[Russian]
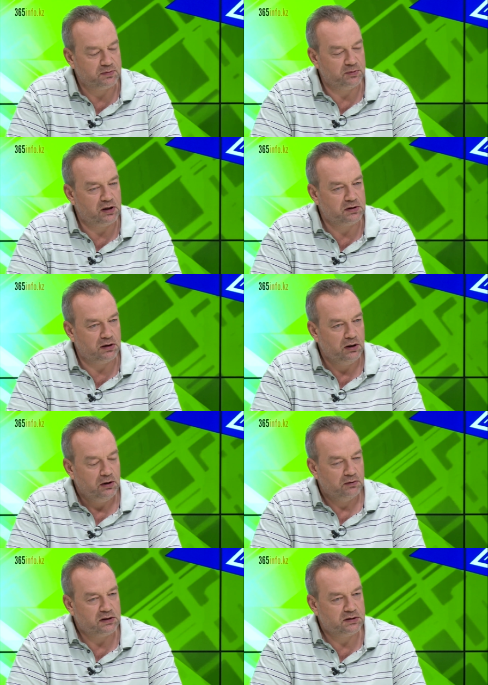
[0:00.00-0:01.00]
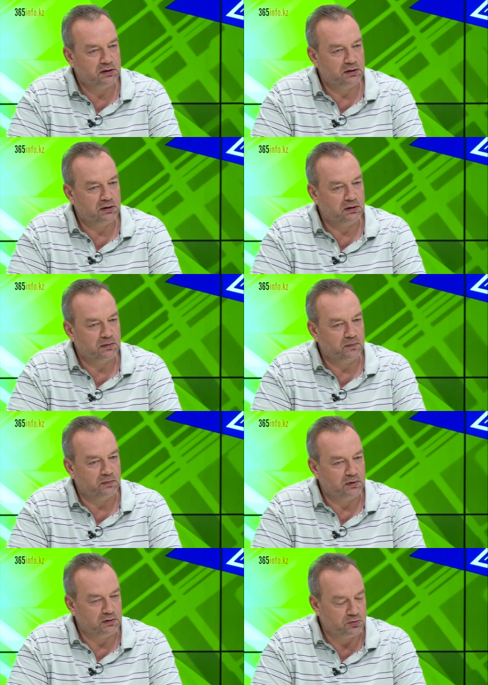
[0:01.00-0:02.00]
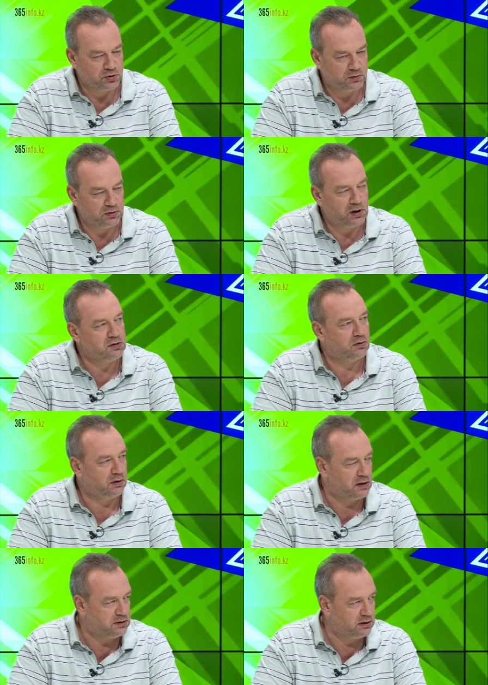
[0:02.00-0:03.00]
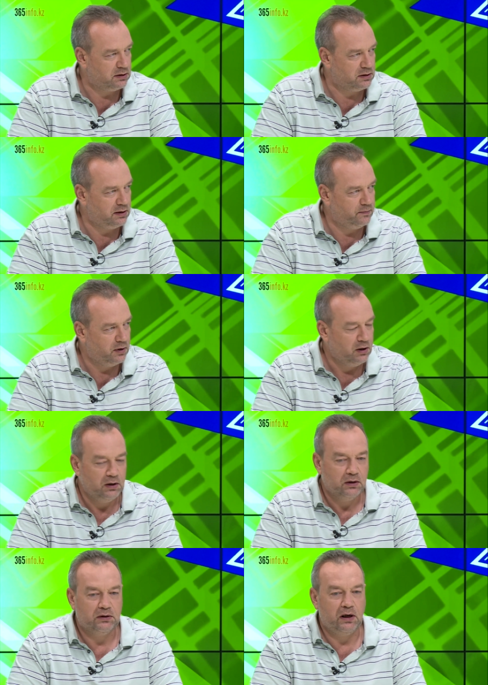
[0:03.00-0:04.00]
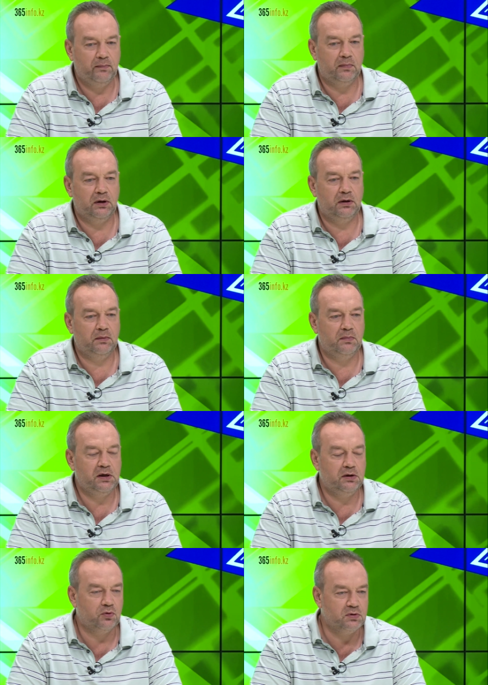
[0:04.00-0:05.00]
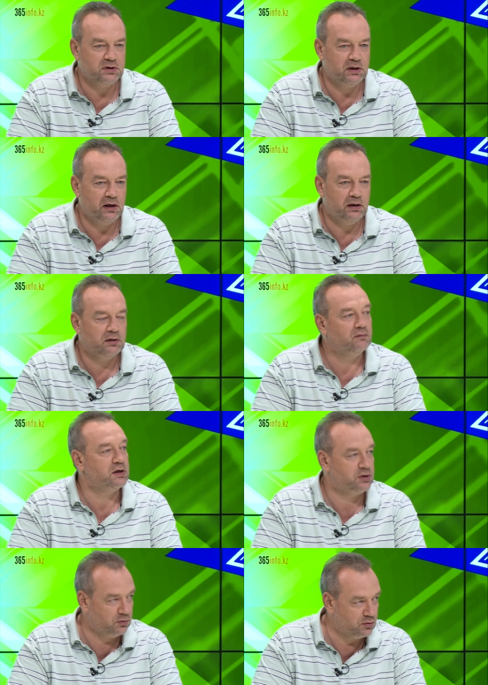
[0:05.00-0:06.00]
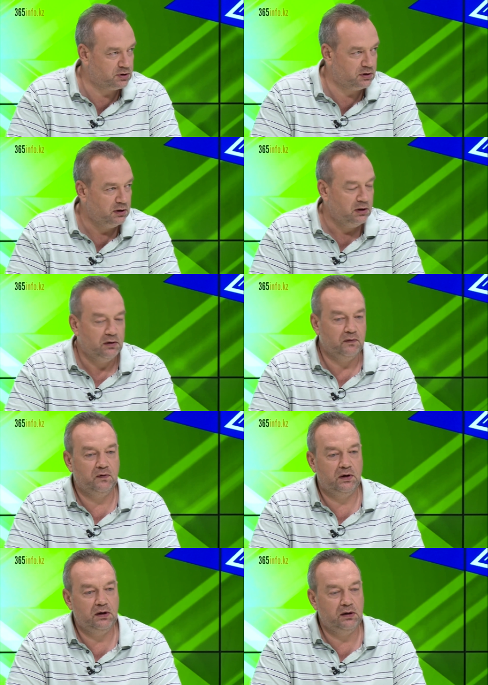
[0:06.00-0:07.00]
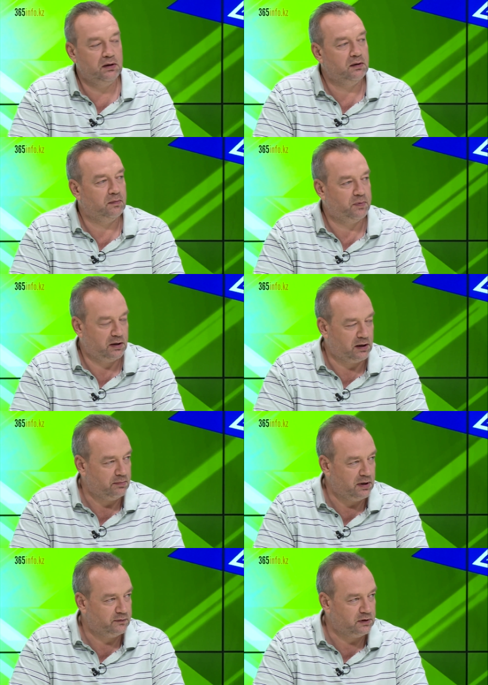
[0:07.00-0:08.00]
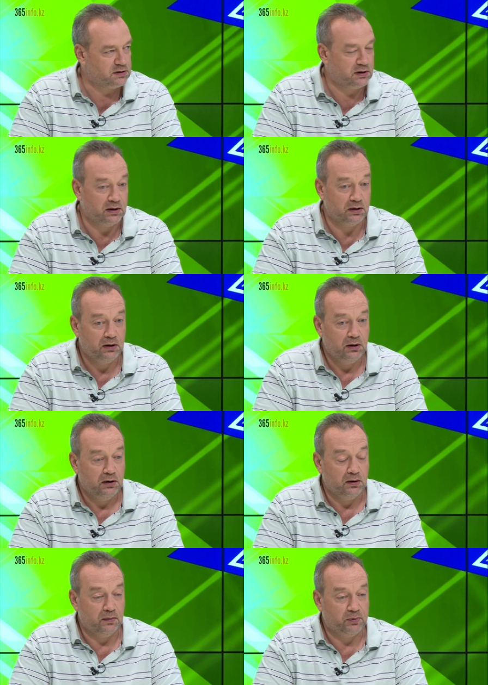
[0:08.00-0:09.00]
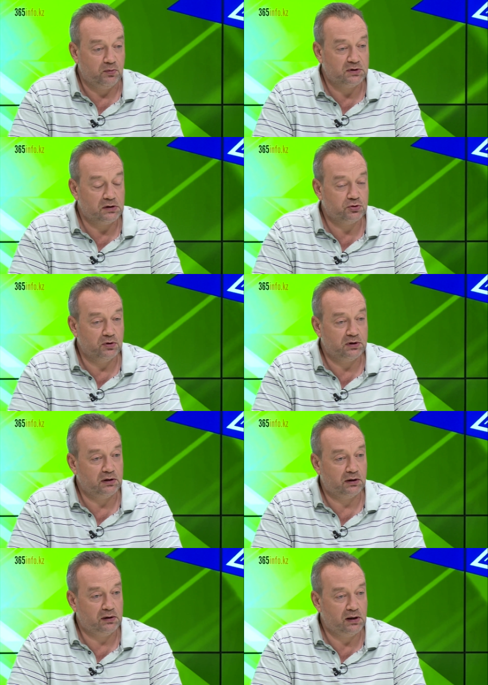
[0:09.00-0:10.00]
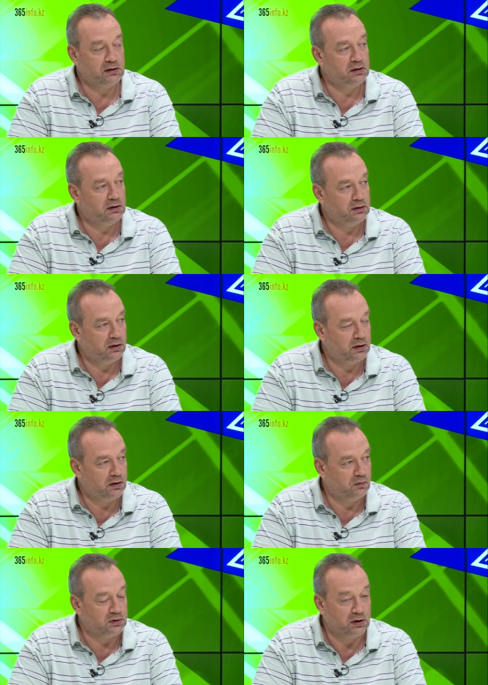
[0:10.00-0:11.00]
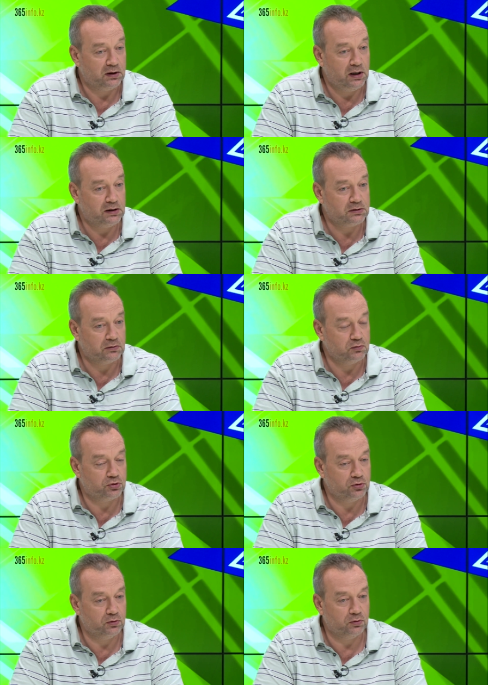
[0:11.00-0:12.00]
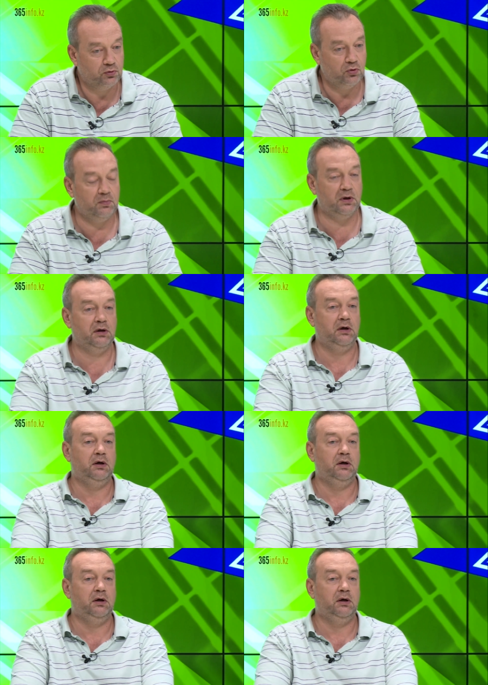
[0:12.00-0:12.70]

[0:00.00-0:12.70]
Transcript: Вот смотрите, у нас э, существует радиоклассика, да? Там э, мои друзья, ваши тоже, вели программы авторские. Э, потом казалось, что это накладно для кого-то. Я слушаю дома